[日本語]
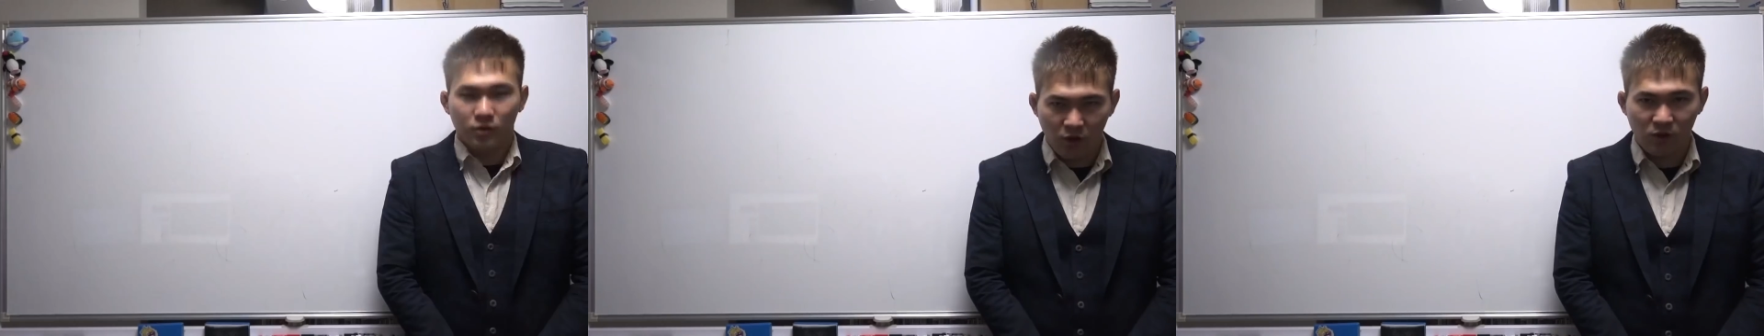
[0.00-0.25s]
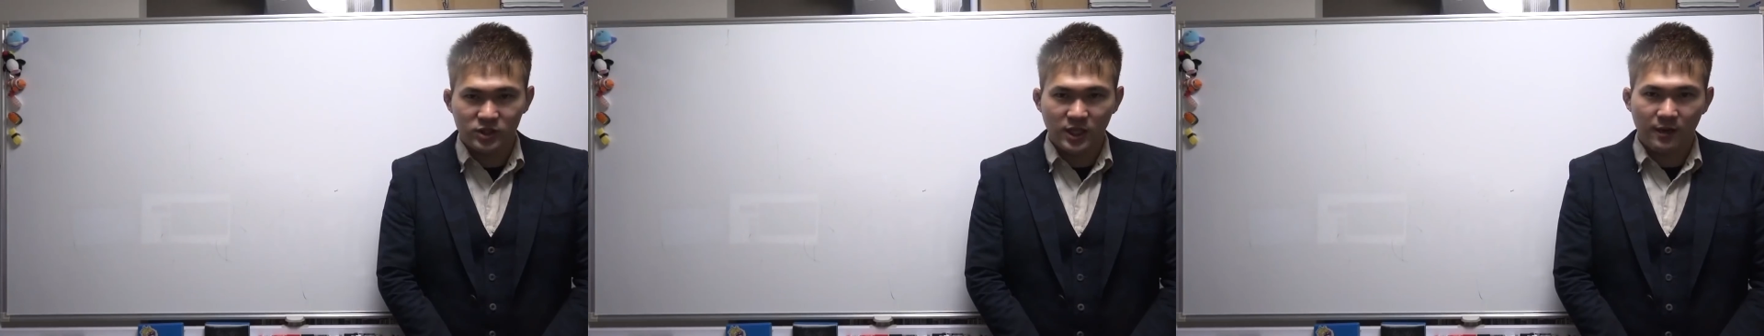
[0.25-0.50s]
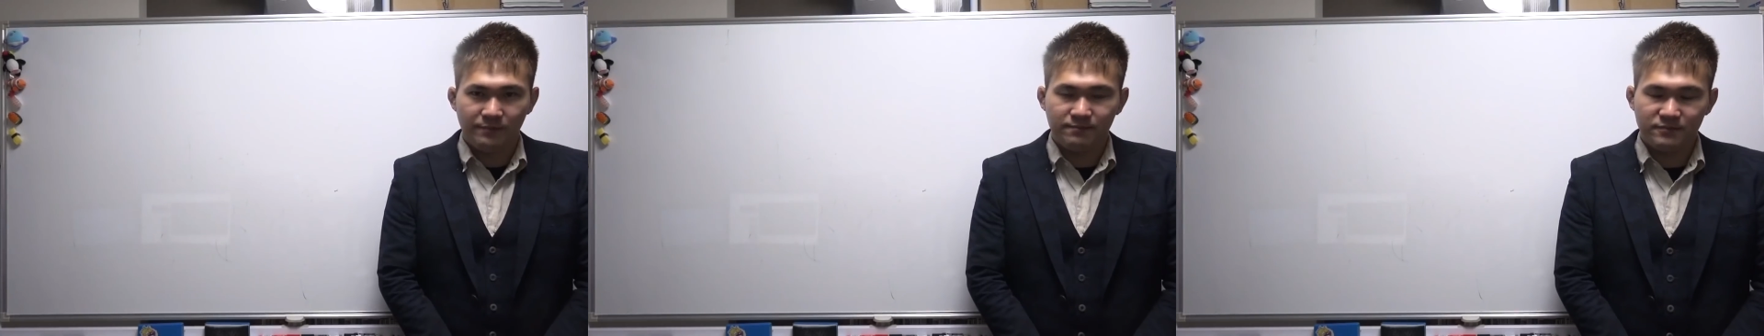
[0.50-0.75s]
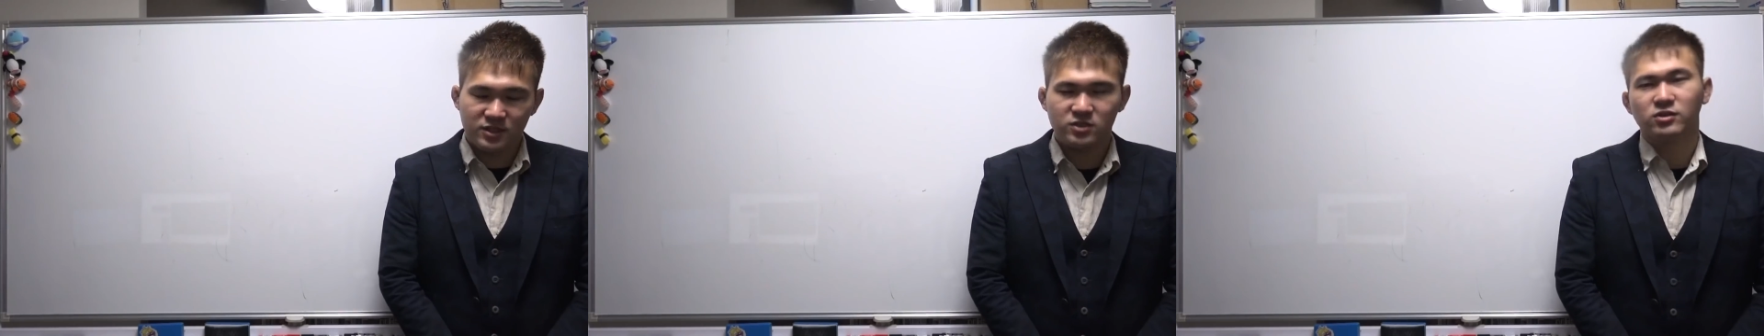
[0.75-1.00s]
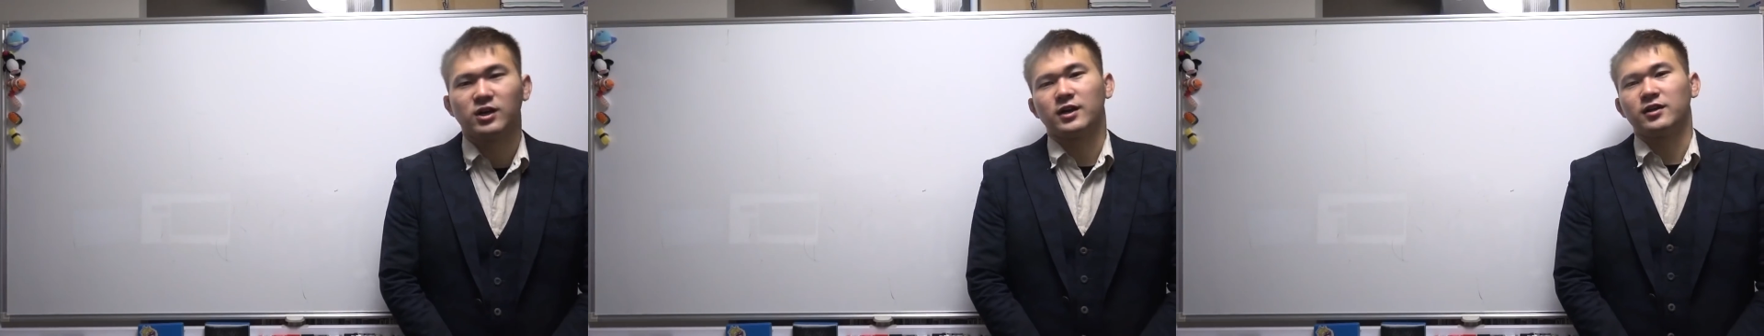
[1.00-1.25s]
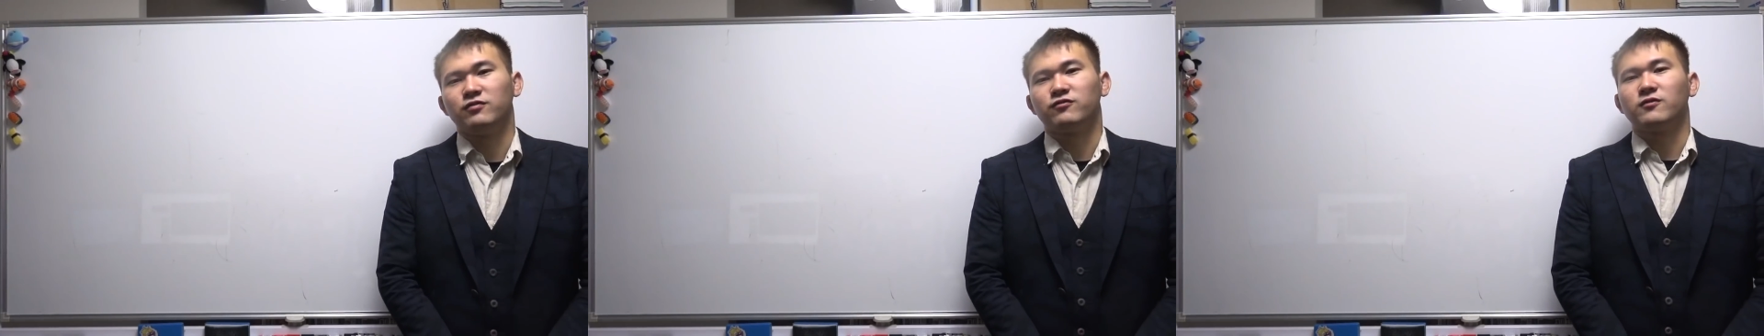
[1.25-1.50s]
どうもこんにちは、吉野
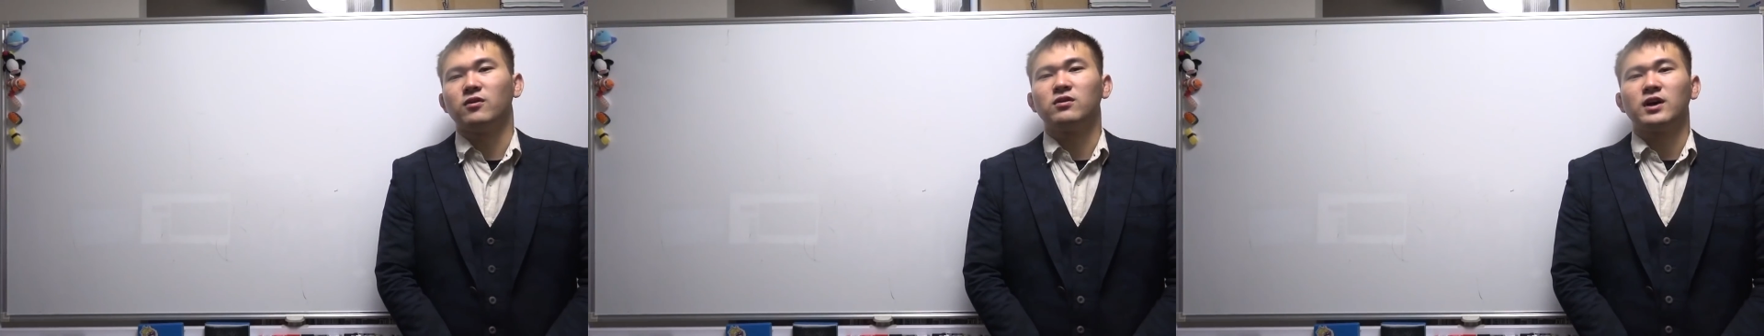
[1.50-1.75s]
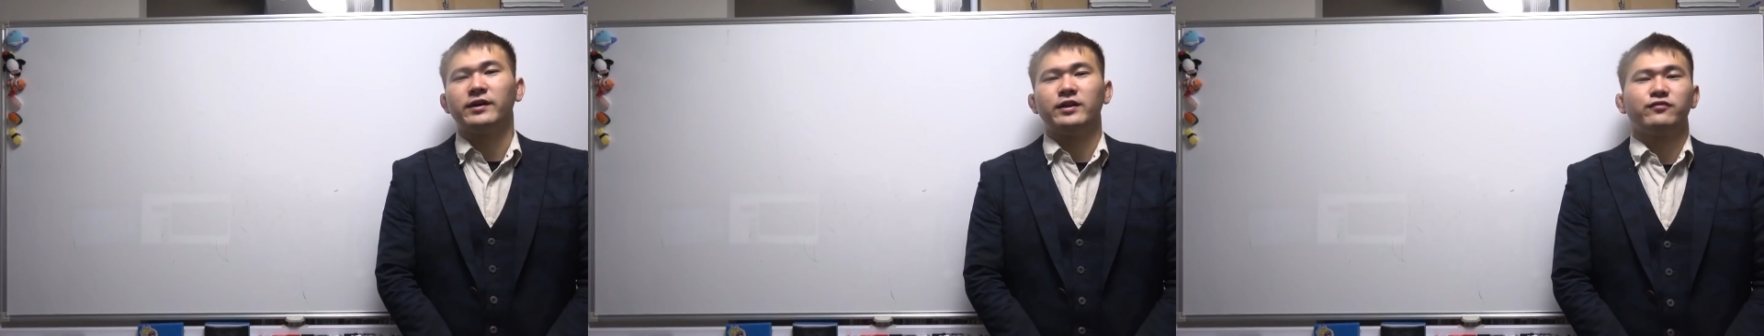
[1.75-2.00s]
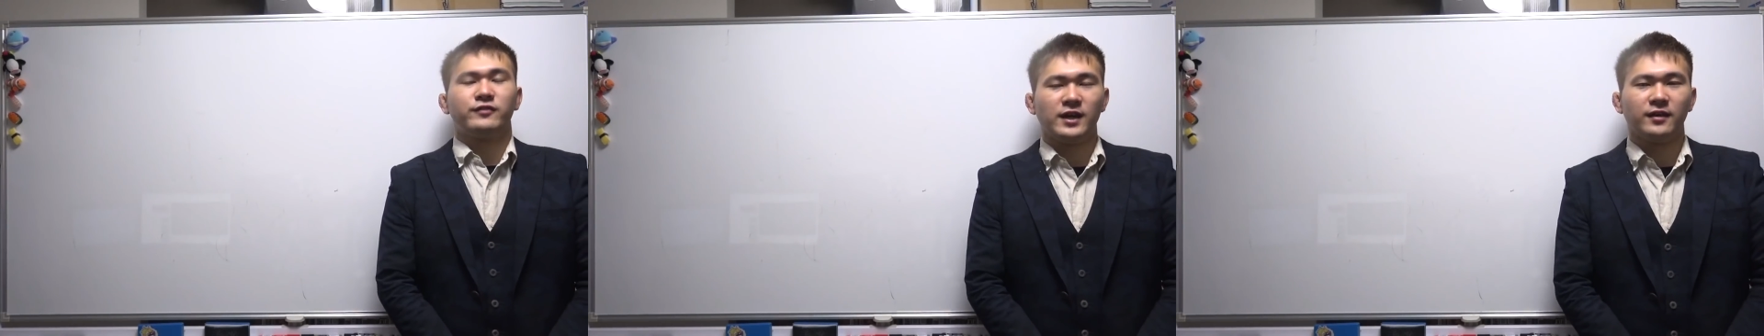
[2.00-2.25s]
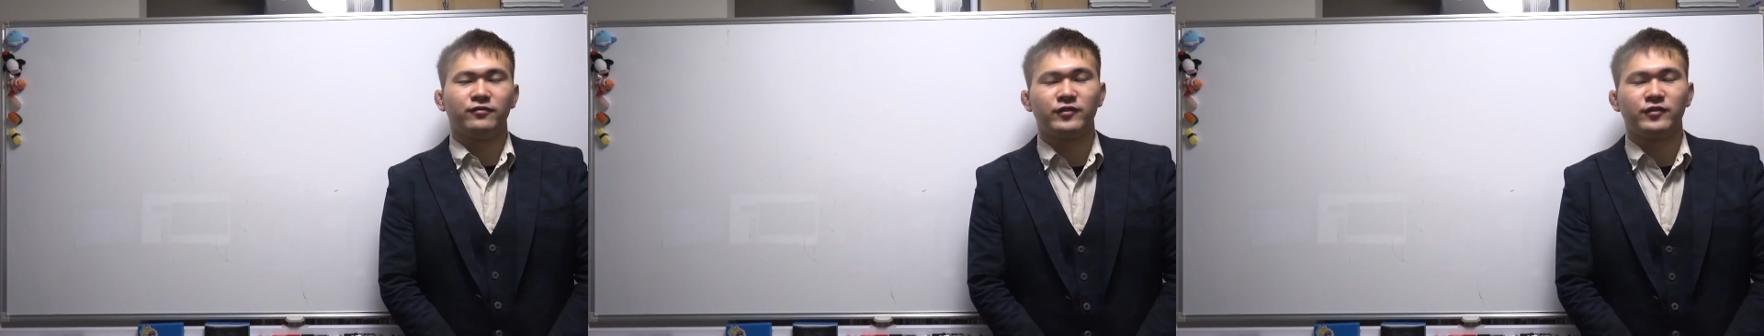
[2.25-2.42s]
原です。今回はですね、